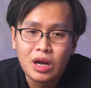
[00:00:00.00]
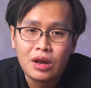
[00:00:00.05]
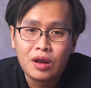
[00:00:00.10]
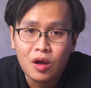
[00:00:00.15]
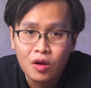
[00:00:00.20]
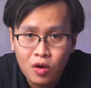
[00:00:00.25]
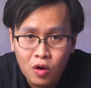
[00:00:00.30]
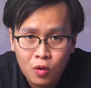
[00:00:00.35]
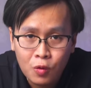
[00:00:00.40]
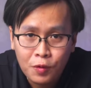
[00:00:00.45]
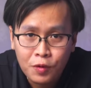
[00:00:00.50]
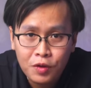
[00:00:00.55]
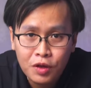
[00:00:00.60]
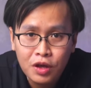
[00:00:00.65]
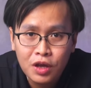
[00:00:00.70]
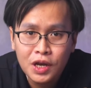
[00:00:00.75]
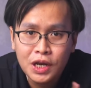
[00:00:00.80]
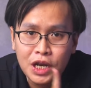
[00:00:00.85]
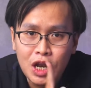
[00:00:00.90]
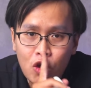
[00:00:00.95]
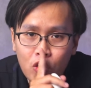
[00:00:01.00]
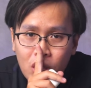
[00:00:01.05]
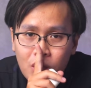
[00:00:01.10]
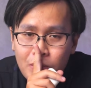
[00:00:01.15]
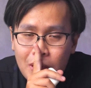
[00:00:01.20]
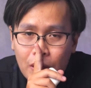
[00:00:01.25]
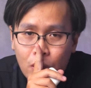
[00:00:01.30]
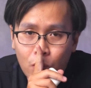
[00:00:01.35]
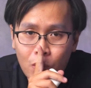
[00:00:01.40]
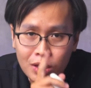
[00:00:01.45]
đã nói rồi, nếu các
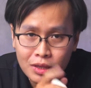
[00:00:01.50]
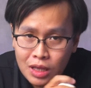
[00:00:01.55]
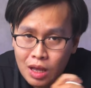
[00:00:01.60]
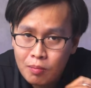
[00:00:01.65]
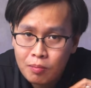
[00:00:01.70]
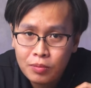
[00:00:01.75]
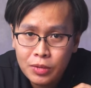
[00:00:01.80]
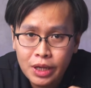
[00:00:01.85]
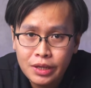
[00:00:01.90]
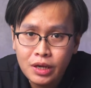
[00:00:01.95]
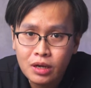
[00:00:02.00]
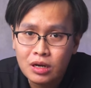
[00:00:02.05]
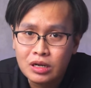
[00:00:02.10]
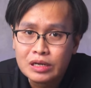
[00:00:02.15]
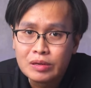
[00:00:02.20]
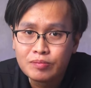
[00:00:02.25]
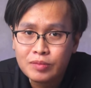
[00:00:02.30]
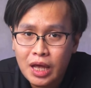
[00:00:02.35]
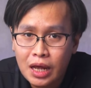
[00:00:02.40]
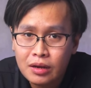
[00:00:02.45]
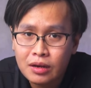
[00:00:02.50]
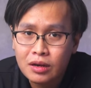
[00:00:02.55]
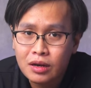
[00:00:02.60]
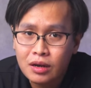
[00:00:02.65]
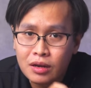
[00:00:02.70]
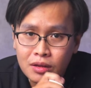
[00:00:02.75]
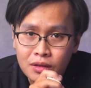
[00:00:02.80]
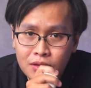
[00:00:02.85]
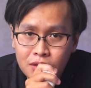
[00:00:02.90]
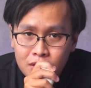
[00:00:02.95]
bạn quan tâm đến chất lượng âm thanh,
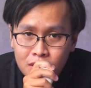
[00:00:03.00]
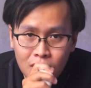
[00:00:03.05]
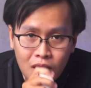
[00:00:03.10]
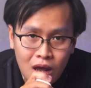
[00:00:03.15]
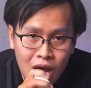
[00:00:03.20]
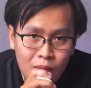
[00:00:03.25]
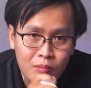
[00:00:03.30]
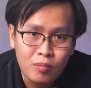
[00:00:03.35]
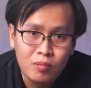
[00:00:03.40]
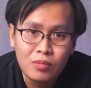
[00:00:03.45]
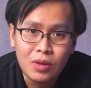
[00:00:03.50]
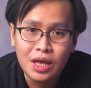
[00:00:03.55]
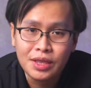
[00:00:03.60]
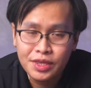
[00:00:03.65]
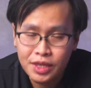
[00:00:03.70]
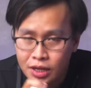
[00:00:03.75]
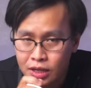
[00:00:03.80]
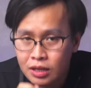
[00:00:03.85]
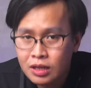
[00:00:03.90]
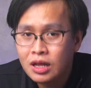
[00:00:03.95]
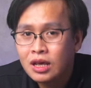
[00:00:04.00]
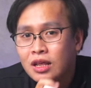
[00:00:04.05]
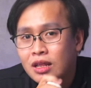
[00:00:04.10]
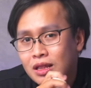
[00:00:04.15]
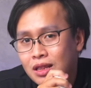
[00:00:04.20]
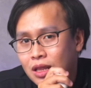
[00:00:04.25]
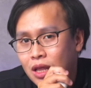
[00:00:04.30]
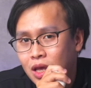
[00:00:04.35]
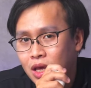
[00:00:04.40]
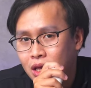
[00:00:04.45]
chất âm là chính,
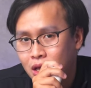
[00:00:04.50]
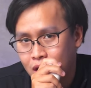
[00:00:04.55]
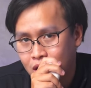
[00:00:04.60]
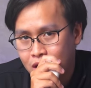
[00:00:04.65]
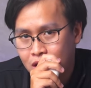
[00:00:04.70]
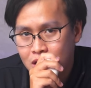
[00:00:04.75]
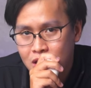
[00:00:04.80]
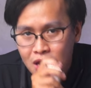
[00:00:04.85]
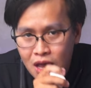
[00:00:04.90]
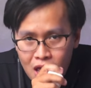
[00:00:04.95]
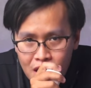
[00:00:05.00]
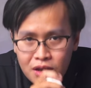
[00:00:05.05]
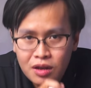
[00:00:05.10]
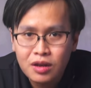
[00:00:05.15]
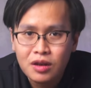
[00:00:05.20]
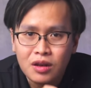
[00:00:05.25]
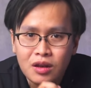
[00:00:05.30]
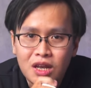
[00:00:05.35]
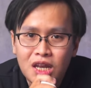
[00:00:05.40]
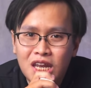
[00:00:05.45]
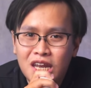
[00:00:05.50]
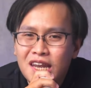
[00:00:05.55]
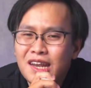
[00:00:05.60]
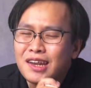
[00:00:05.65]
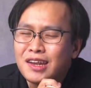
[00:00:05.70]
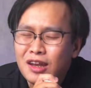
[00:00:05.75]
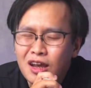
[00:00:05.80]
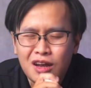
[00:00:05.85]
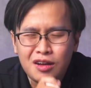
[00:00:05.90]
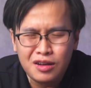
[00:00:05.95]
thì nên
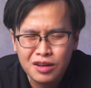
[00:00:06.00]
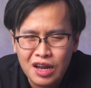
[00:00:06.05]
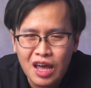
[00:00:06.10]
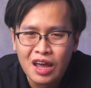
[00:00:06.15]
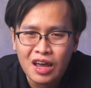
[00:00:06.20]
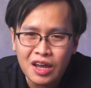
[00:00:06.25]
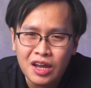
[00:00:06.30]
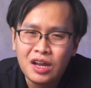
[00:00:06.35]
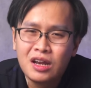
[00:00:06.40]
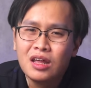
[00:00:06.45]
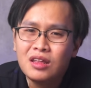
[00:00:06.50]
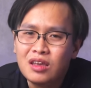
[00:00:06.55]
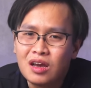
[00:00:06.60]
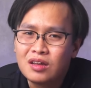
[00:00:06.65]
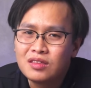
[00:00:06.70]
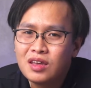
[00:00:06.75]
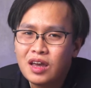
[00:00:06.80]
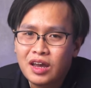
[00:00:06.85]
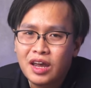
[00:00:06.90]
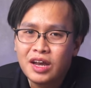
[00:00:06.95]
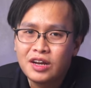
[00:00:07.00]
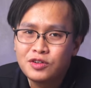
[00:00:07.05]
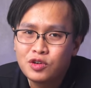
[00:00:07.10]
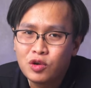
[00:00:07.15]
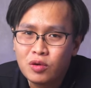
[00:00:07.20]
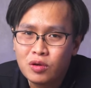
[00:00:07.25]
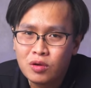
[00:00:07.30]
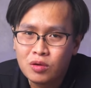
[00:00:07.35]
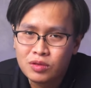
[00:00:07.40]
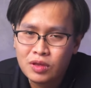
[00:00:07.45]
nên để ý đến những tai nghe
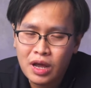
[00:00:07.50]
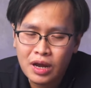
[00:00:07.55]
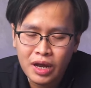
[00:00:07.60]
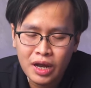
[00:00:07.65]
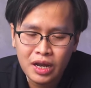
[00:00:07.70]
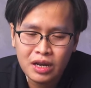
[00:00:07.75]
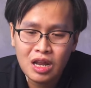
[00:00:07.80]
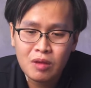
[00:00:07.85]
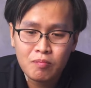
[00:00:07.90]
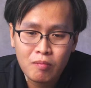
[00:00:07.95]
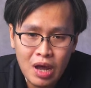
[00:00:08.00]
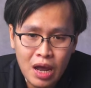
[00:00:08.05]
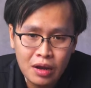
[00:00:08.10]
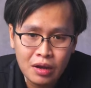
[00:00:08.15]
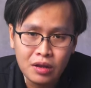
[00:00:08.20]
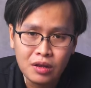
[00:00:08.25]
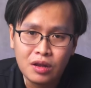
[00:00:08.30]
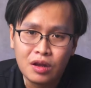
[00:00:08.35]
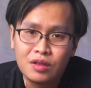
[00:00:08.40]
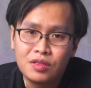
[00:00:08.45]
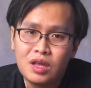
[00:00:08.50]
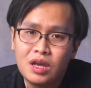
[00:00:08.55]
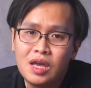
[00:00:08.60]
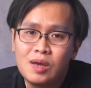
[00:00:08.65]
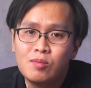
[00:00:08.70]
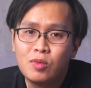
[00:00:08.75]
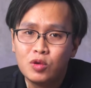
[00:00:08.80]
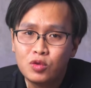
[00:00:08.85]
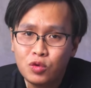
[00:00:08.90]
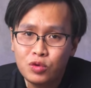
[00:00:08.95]
tai nghe neckband, những tai nghe
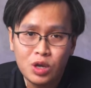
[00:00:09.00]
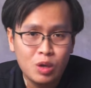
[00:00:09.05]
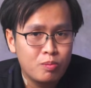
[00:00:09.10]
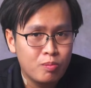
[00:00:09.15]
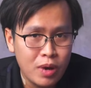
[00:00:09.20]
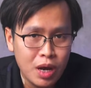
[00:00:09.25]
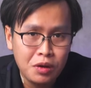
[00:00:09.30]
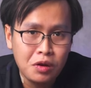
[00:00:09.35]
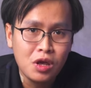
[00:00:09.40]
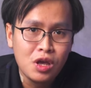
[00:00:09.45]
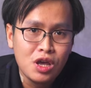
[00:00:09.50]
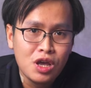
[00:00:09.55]
Bluetooth neckband.